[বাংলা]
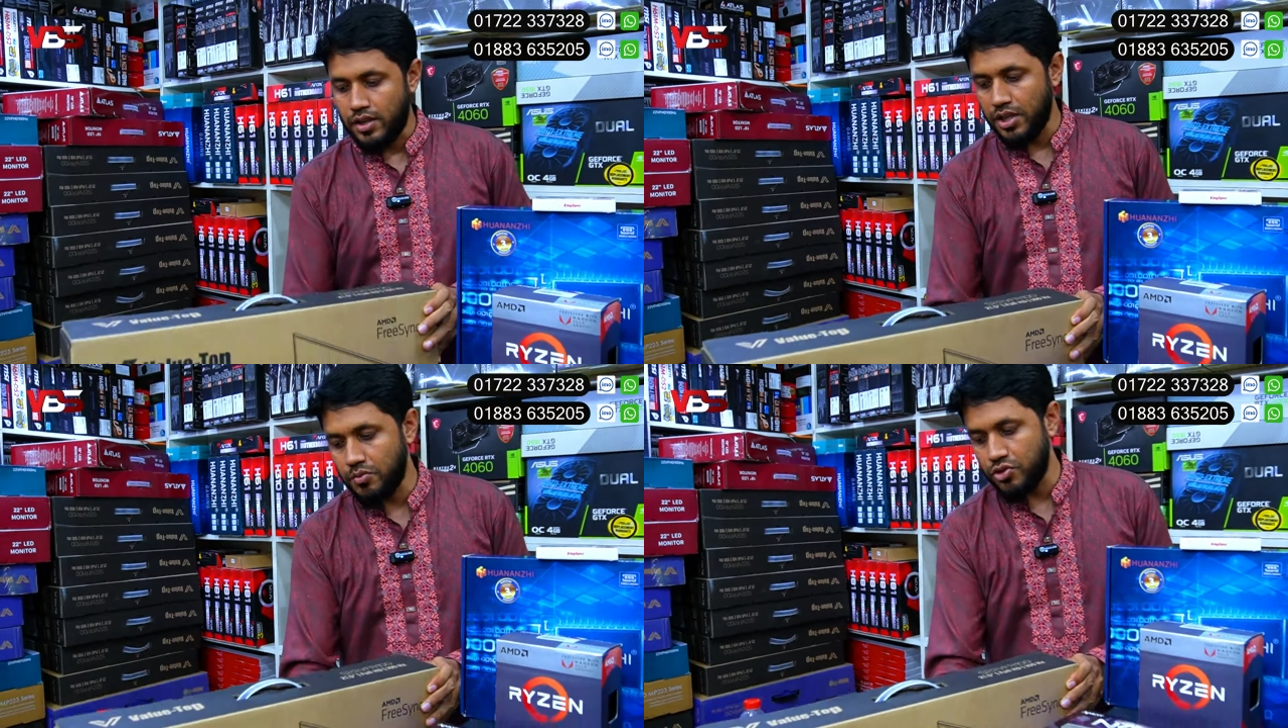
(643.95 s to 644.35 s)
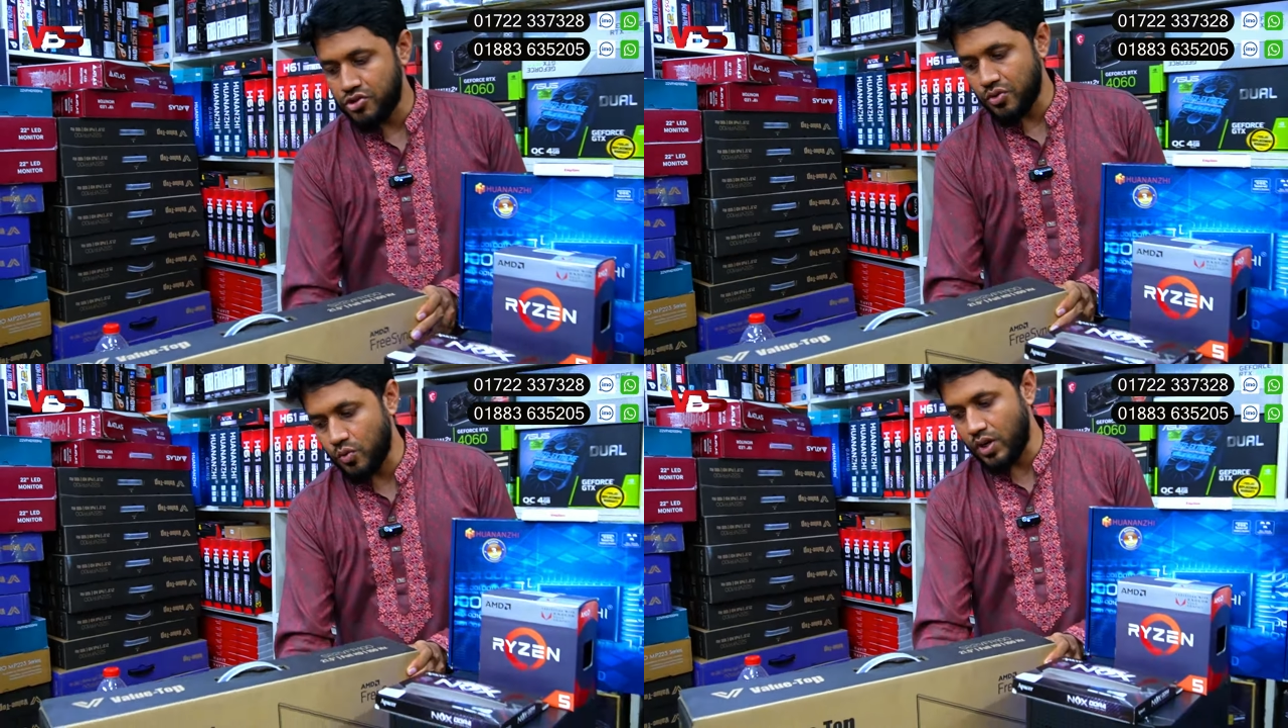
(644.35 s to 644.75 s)
তিন
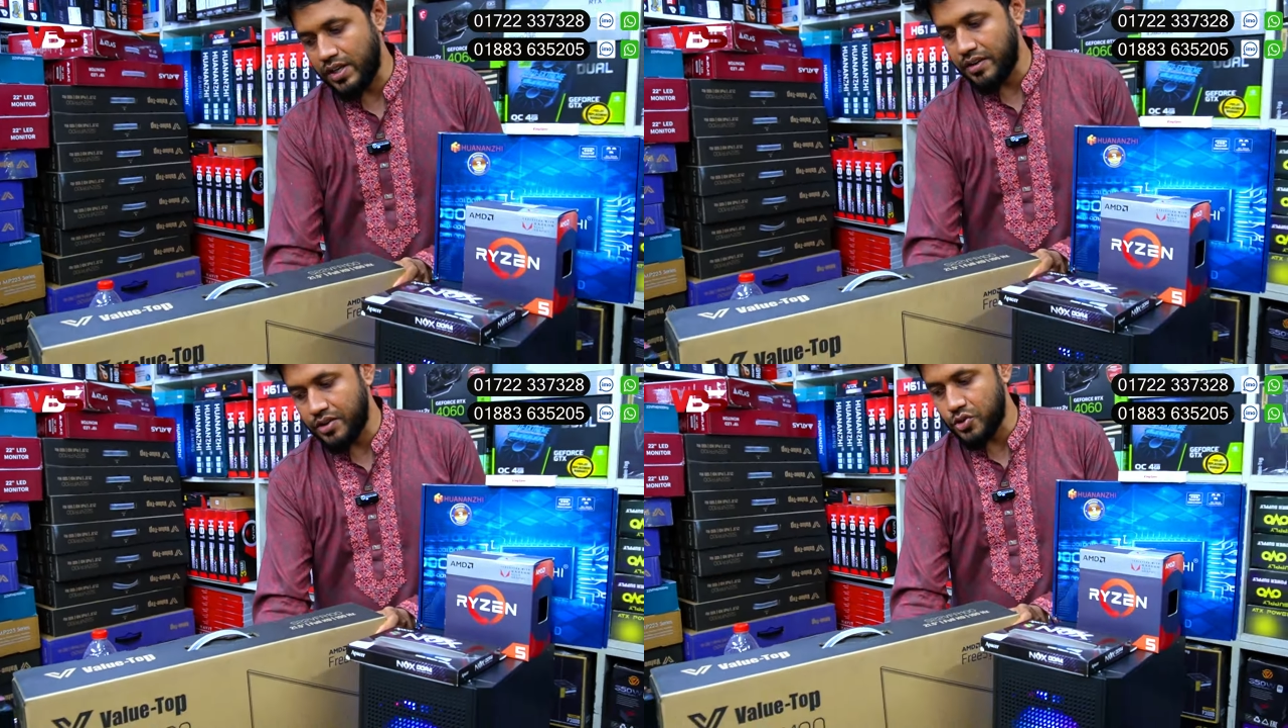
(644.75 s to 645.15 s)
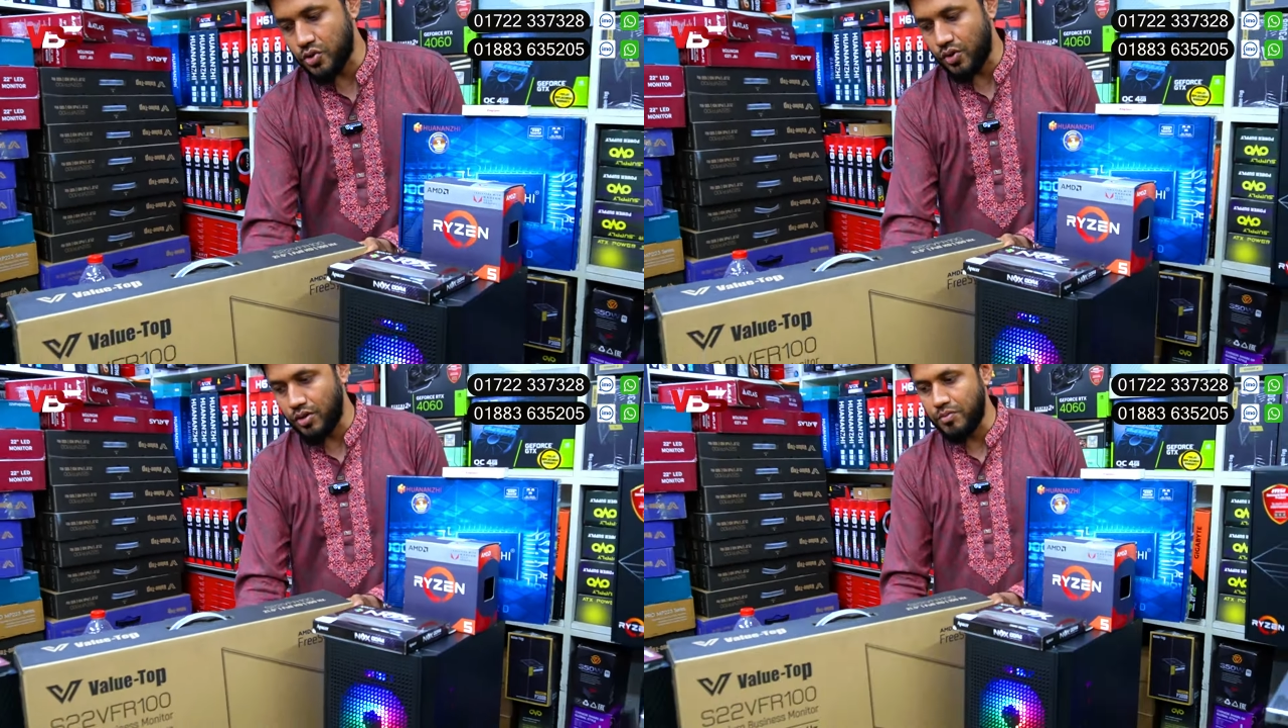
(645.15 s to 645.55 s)
বছর ওয়ারেন্টি
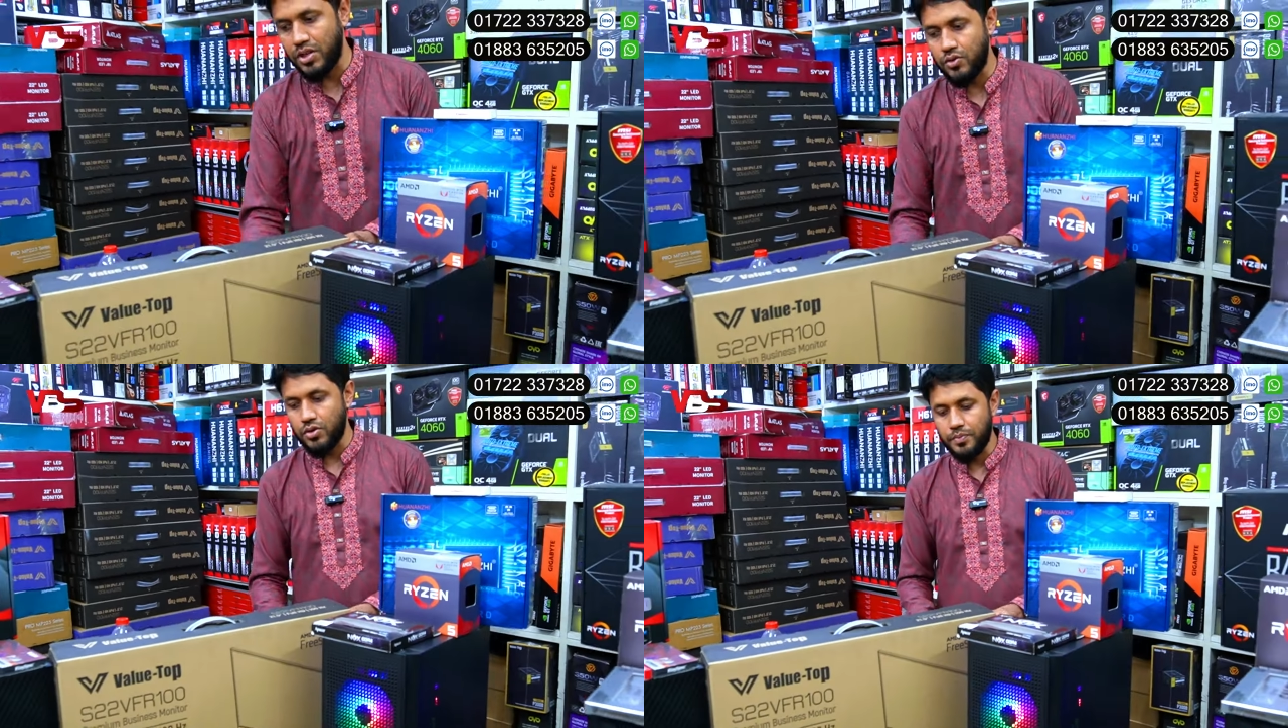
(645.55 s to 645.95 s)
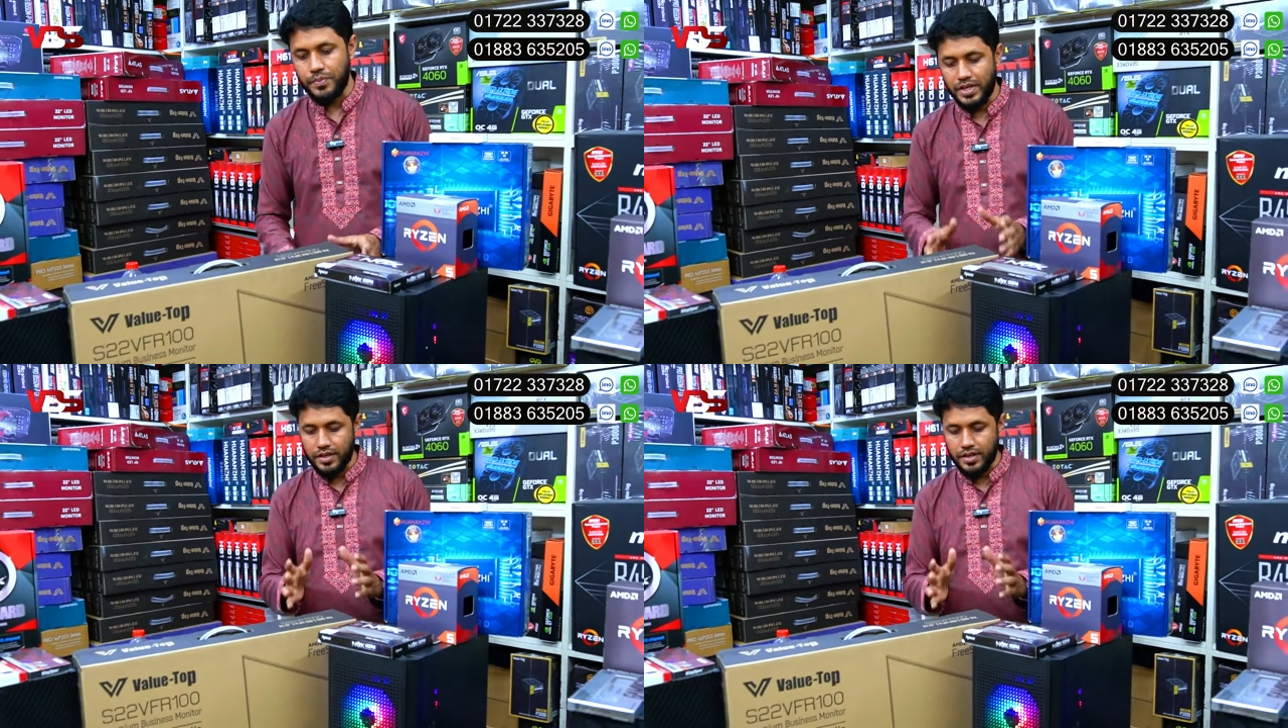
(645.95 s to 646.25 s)
সহ ভেলুটপ